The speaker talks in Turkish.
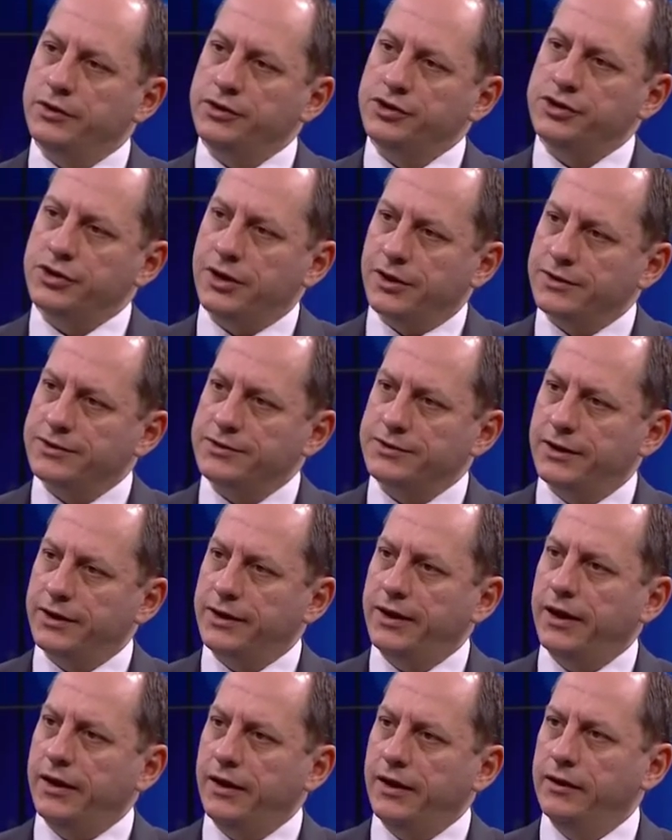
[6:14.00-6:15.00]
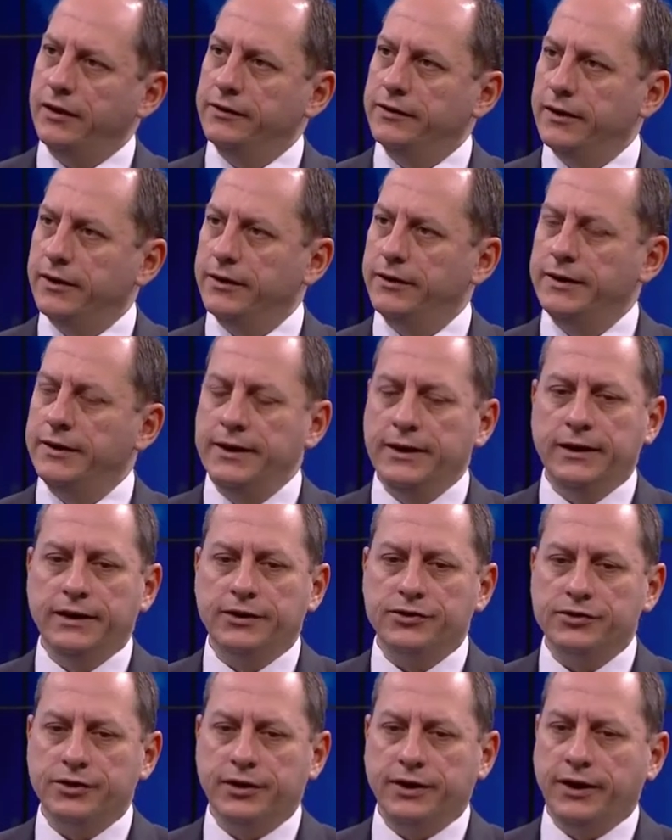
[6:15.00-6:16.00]
içerisinde genelde
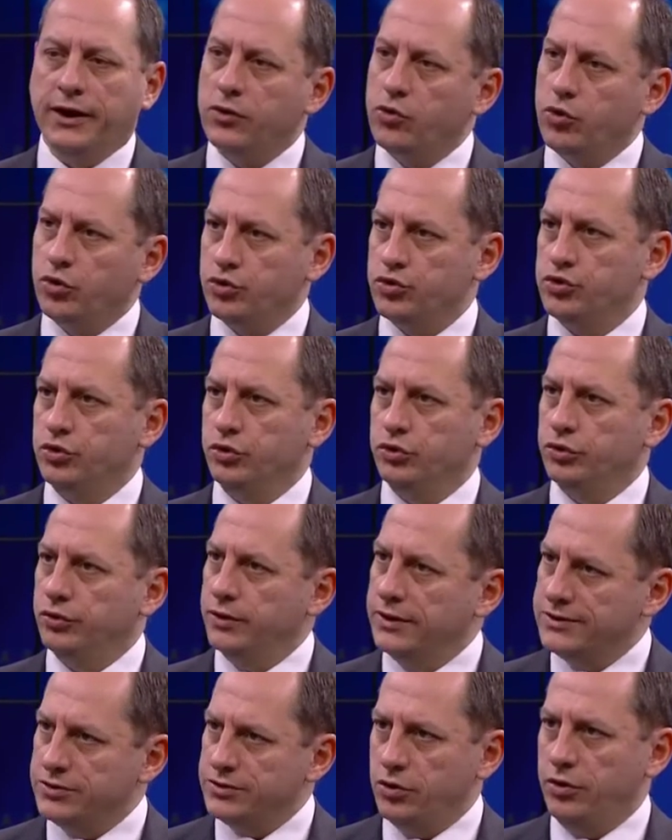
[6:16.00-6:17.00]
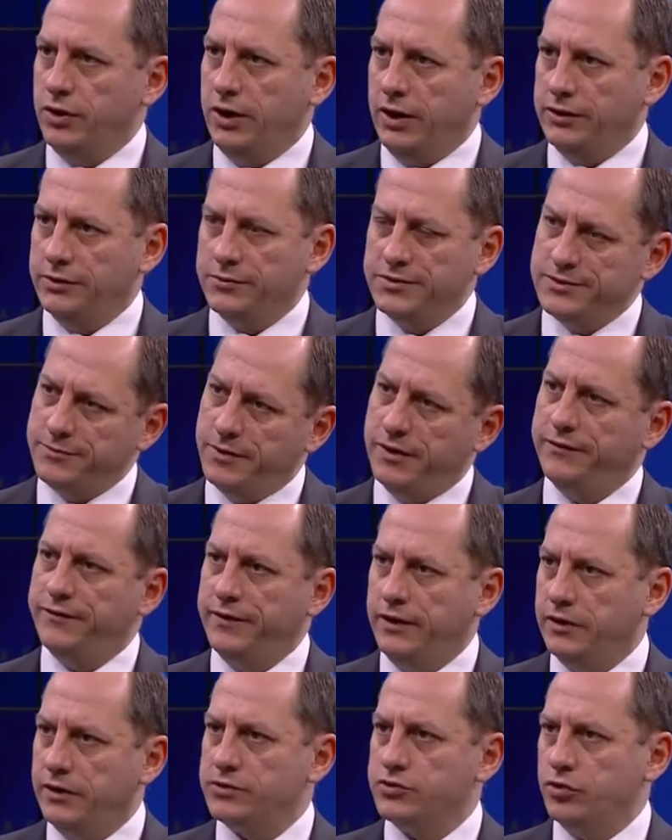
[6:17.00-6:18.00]
işte ne konuşuldu, ne söylendi. Bizim
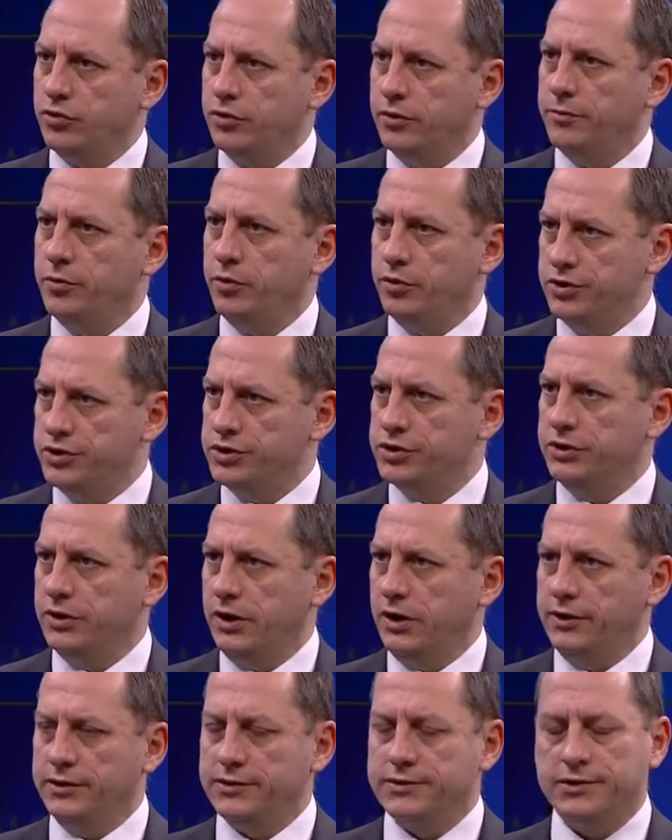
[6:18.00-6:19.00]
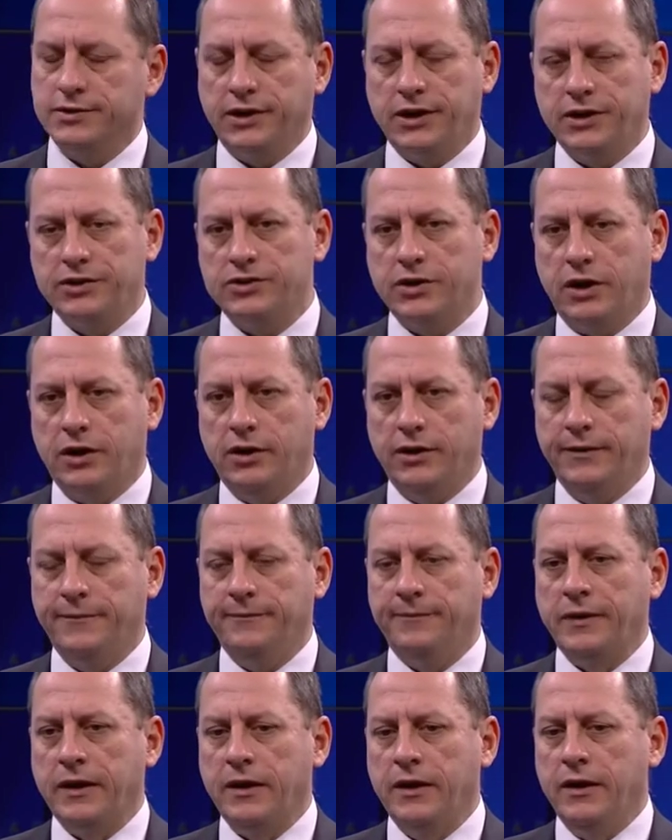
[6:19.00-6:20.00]
enflasyon raporu için de aynısı geçerli.
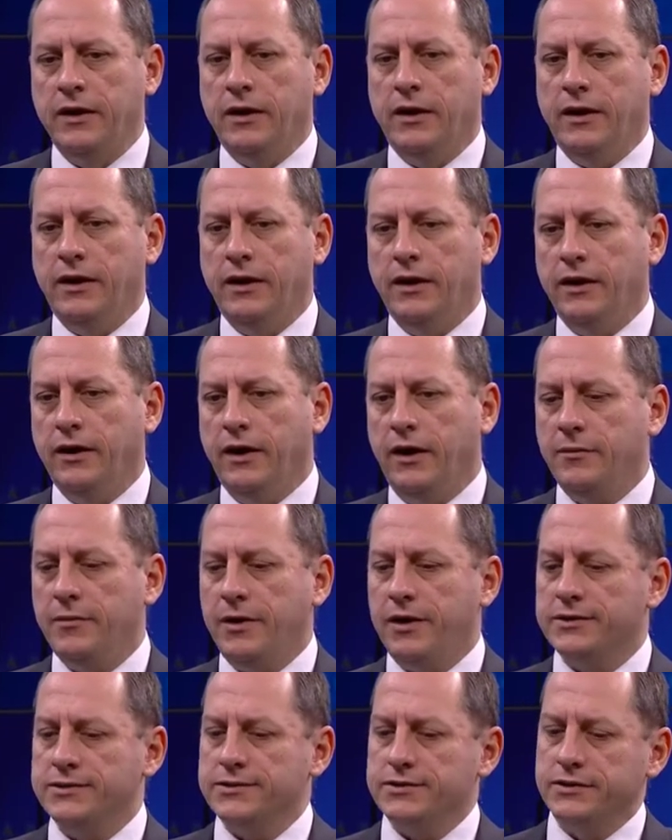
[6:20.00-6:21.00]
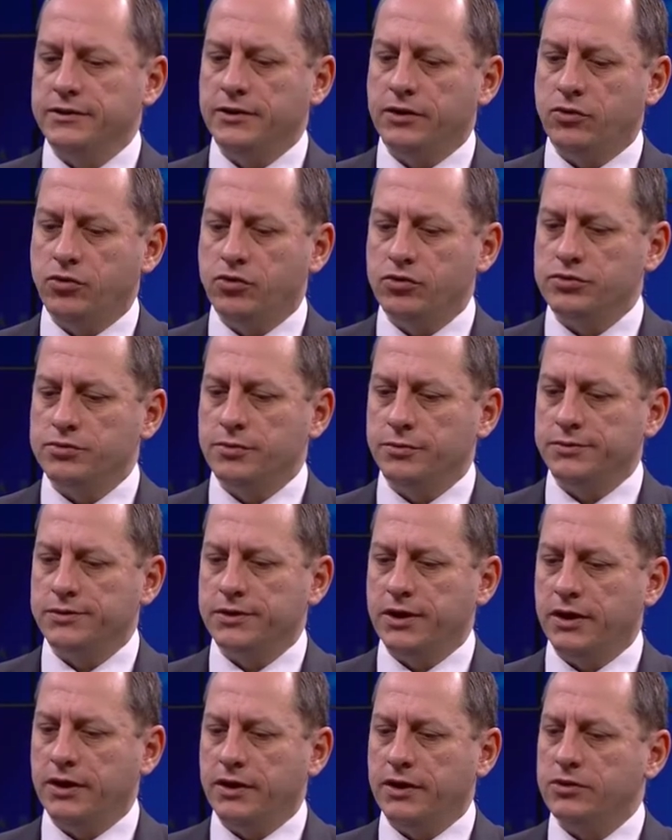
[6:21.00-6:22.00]
E, ama aslında konuşmamız
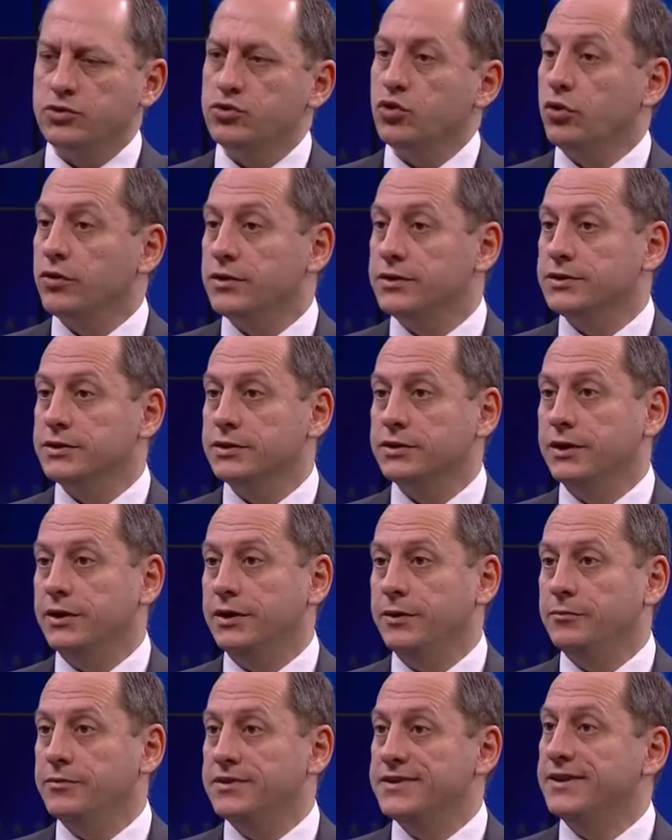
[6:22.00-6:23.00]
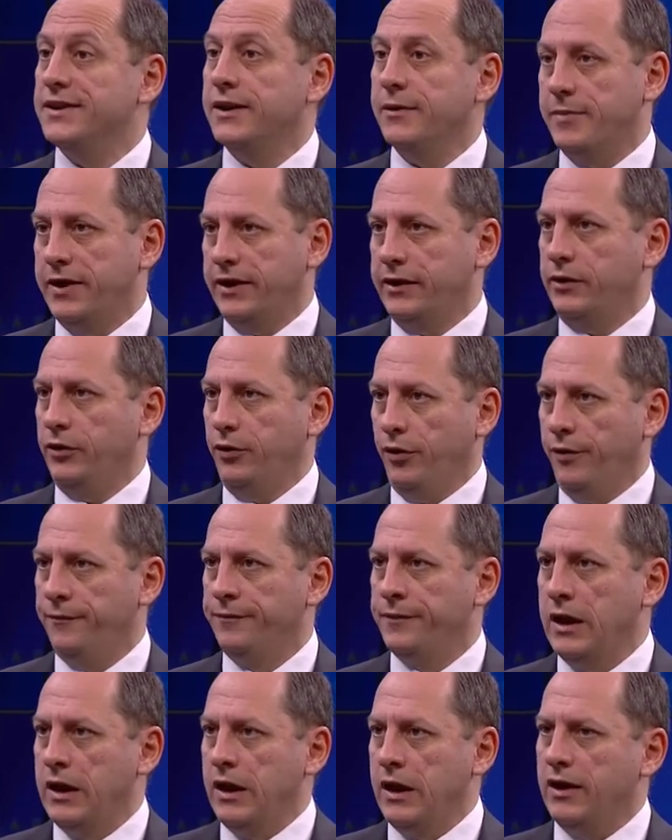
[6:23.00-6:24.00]
gereken sonrasında bizi ne bekliyor?
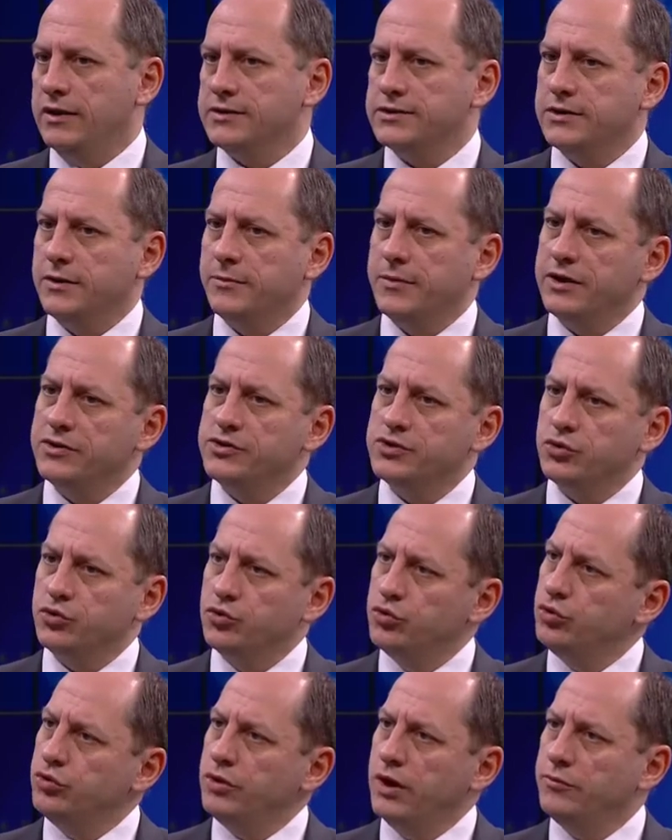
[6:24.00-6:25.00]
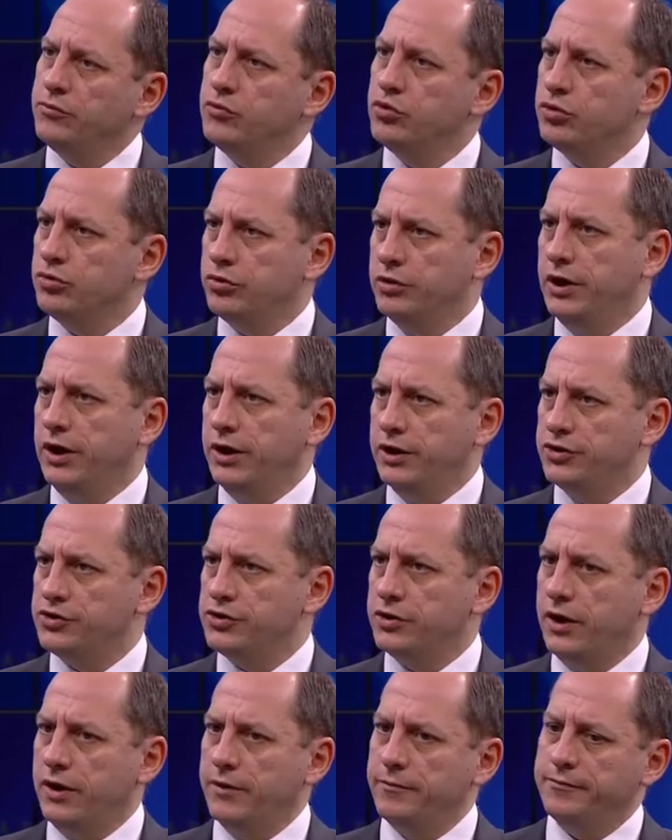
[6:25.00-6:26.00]
Aslında bence dün hem Türkiye
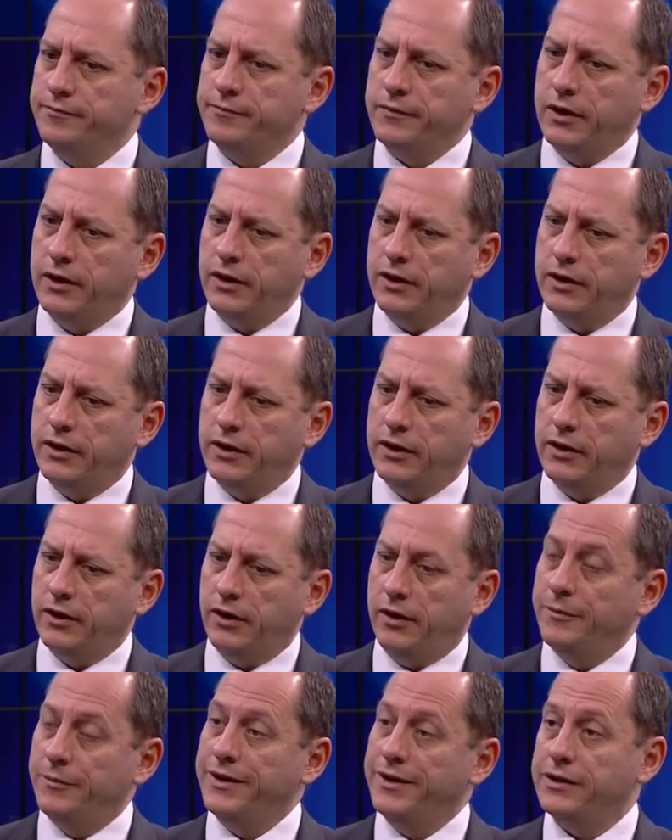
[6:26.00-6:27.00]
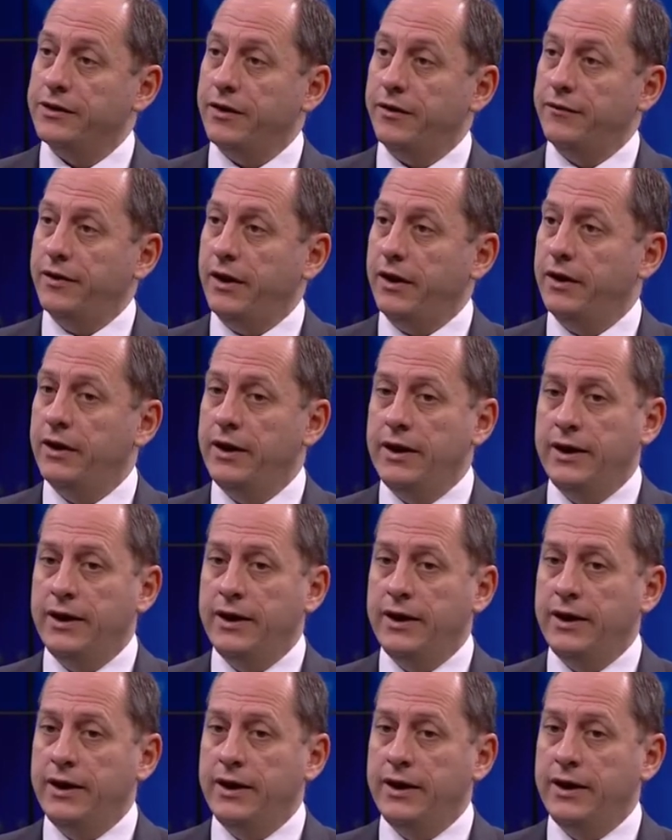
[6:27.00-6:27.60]
için hem e, Amerika ve